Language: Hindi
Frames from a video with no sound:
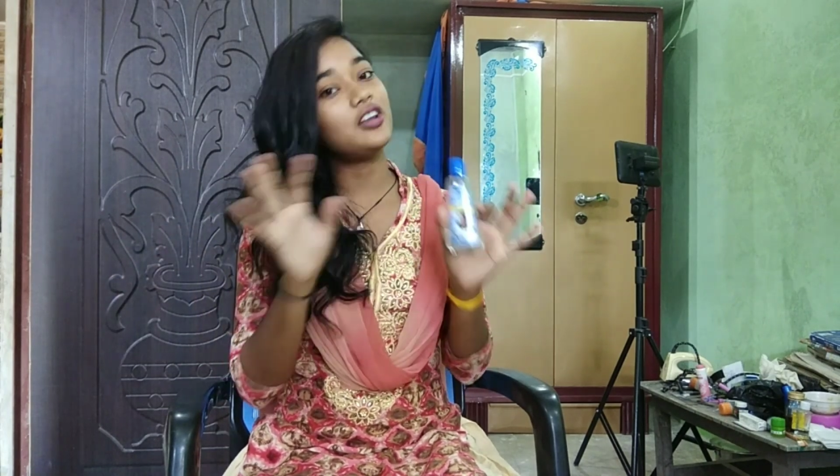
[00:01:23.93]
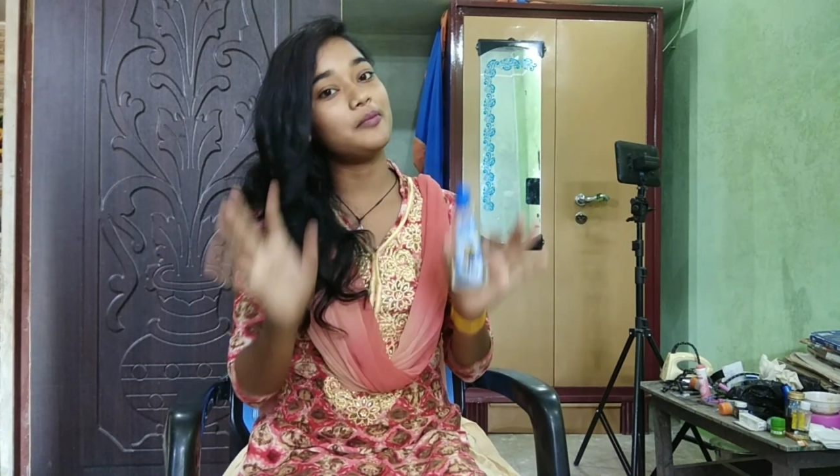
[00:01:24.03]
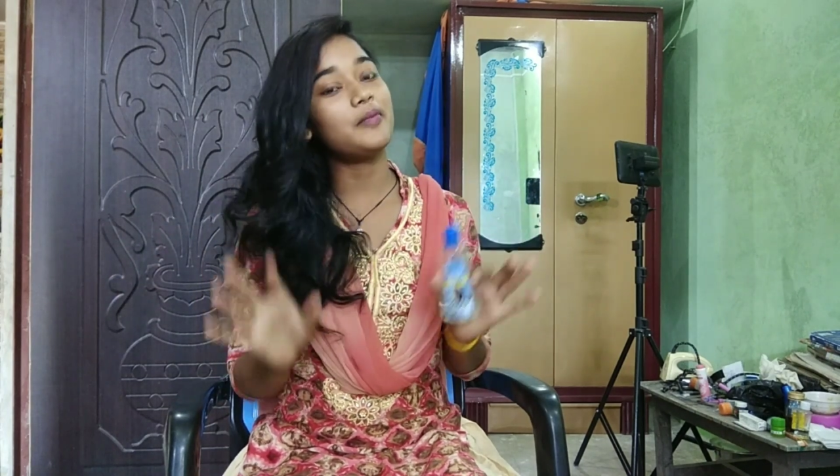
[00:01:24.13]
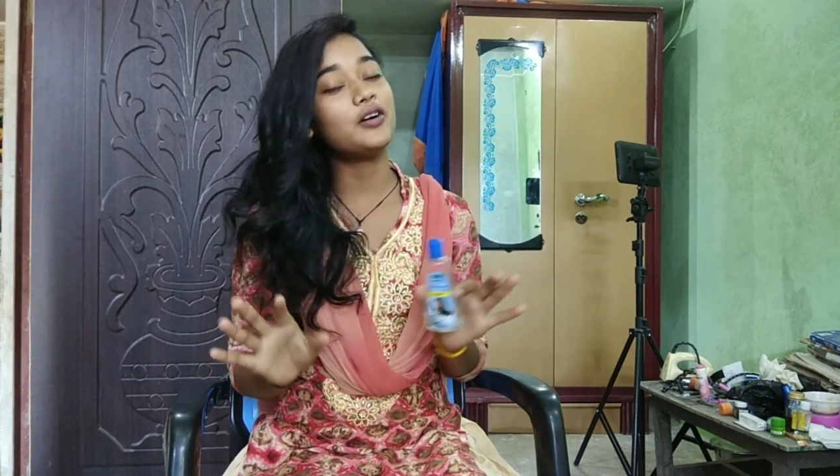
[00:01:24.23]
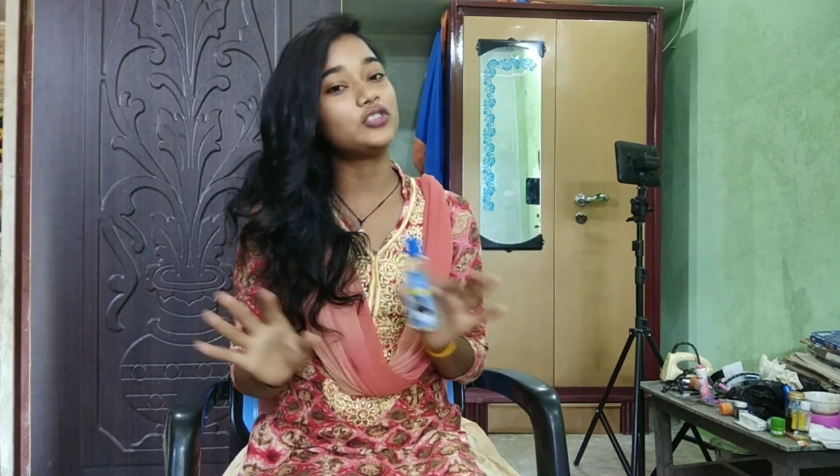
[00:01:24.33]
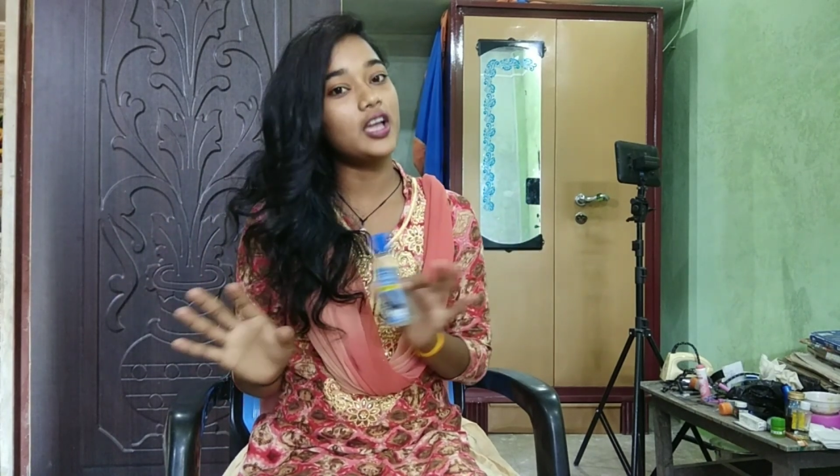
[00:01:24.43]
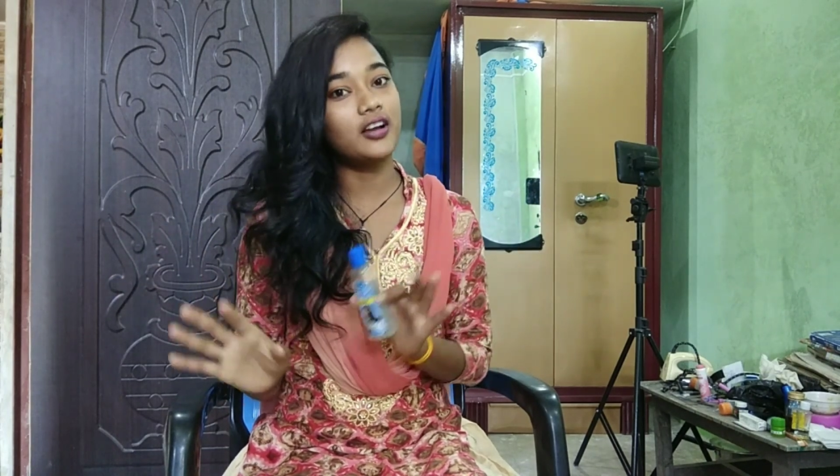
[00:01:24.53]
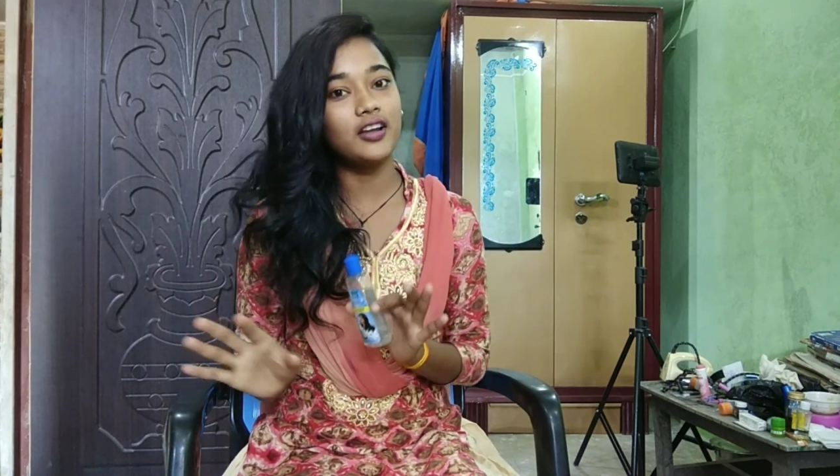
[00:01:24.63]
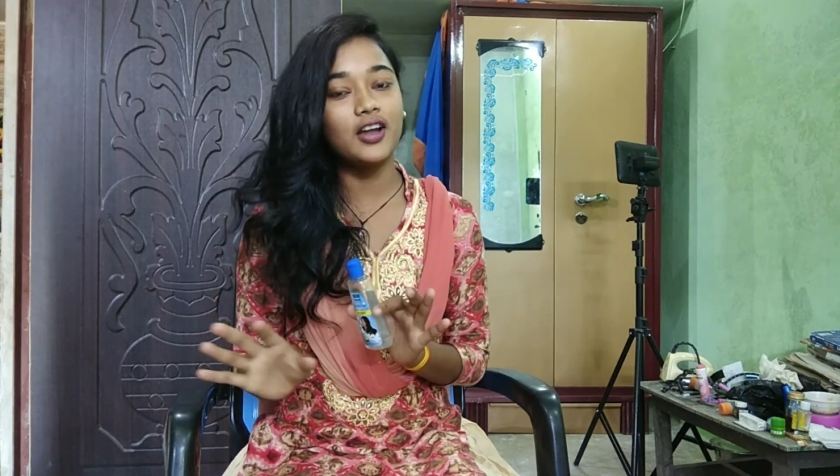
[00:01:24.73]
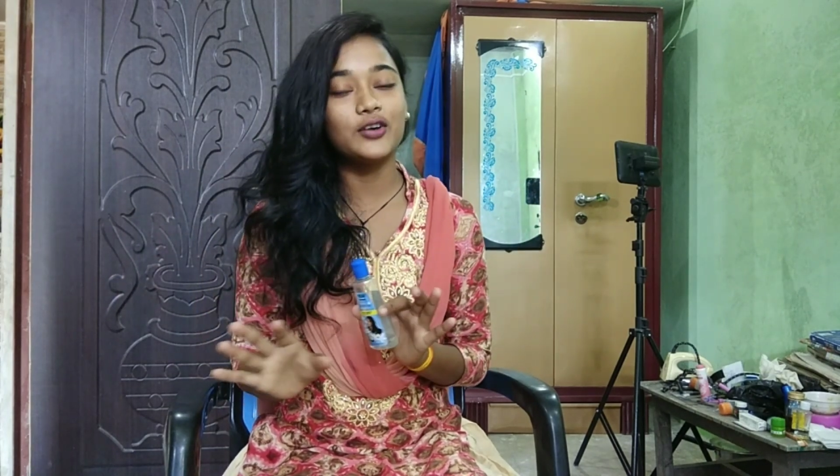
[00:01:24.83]
से लंबा होता
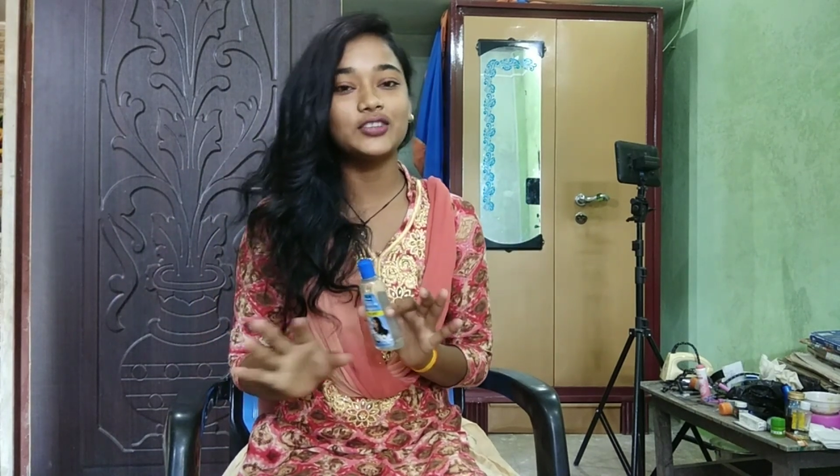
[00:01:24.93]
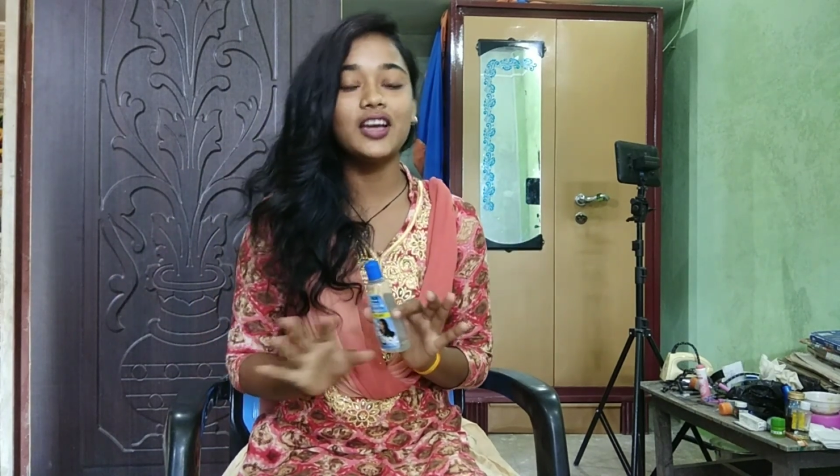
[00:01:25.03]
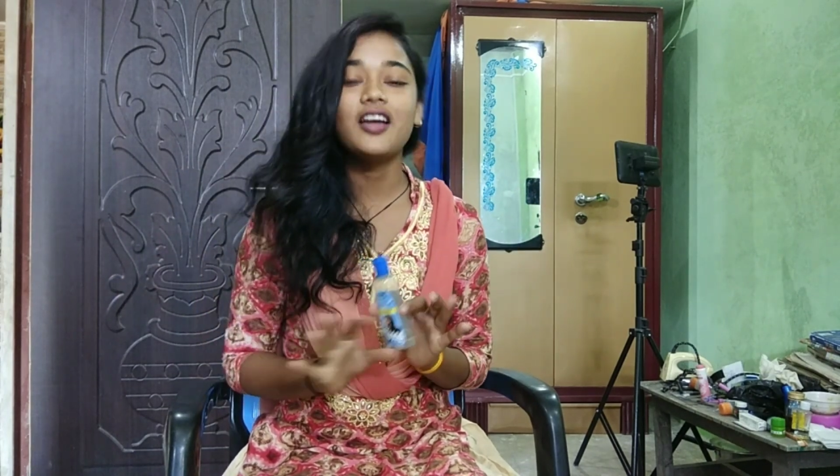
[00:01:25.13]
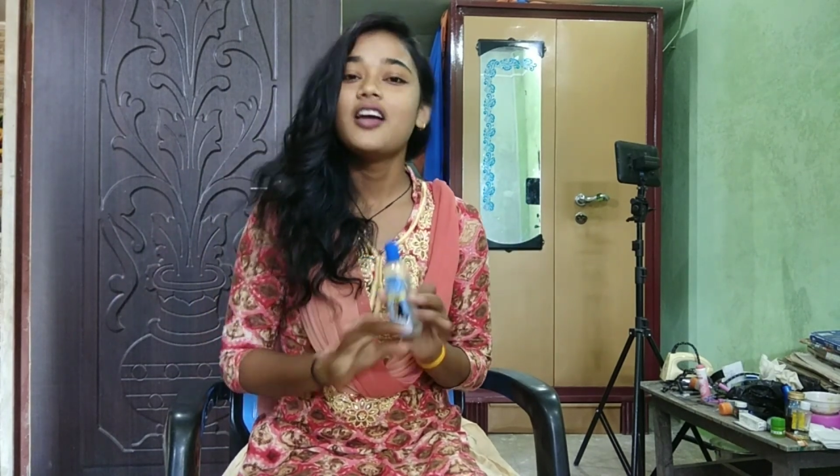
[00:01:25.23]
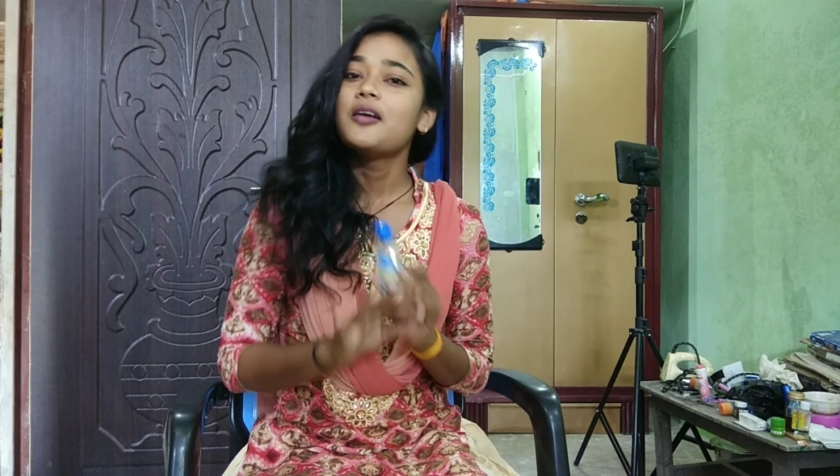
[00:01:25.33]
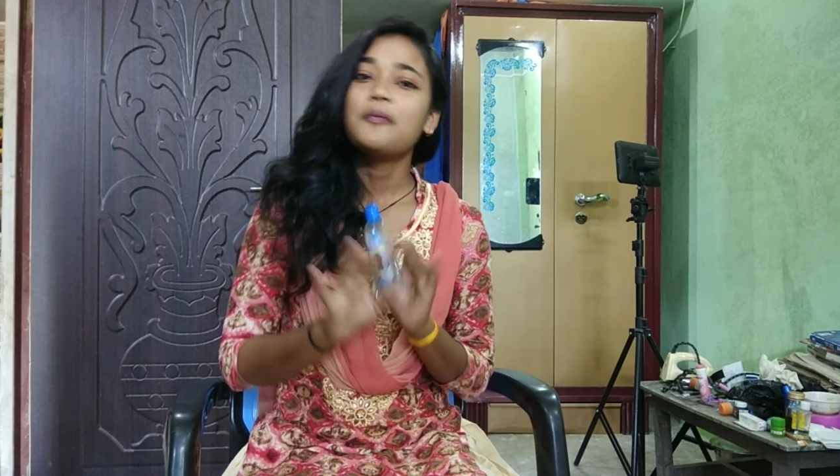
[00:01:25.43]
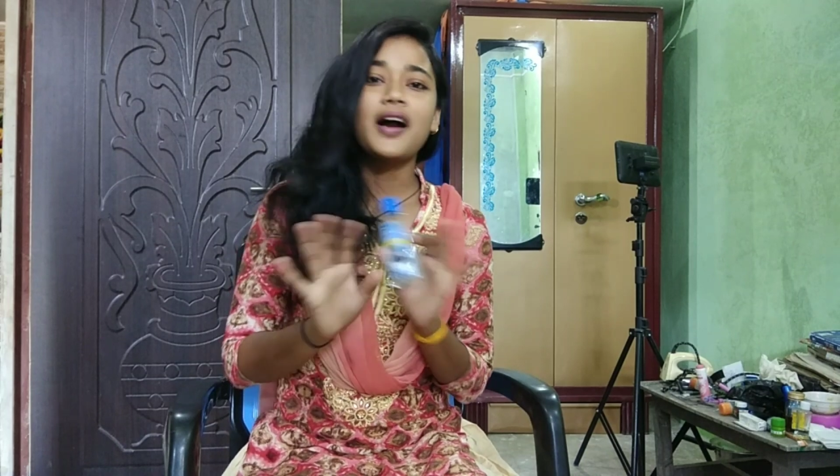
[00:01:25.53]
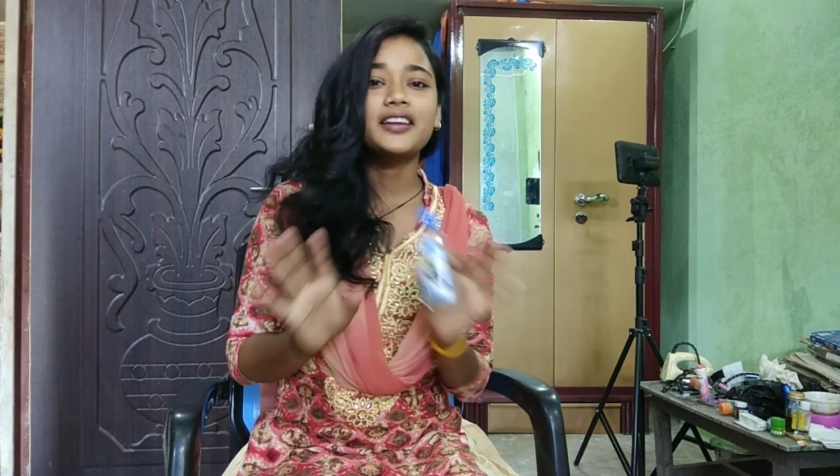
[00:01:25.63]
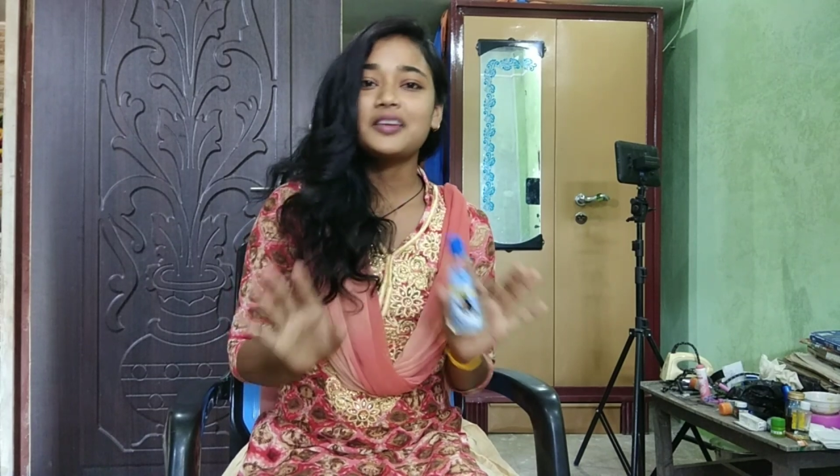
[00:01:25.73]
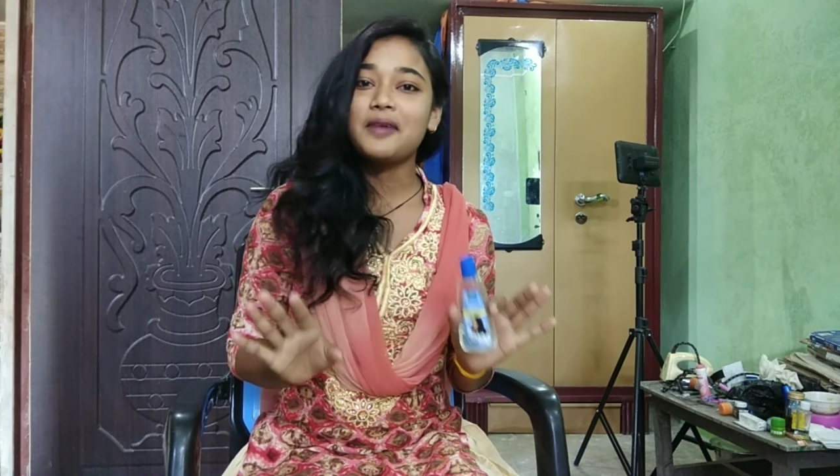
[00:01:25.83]
है घना होता है
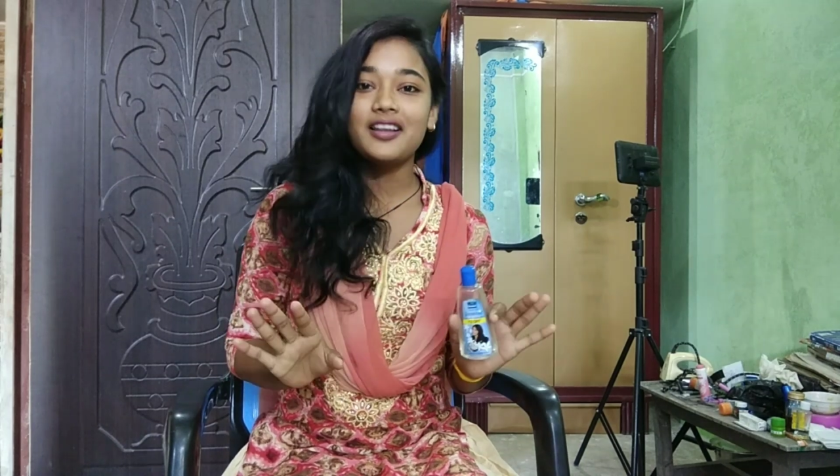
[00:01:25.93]
बाल के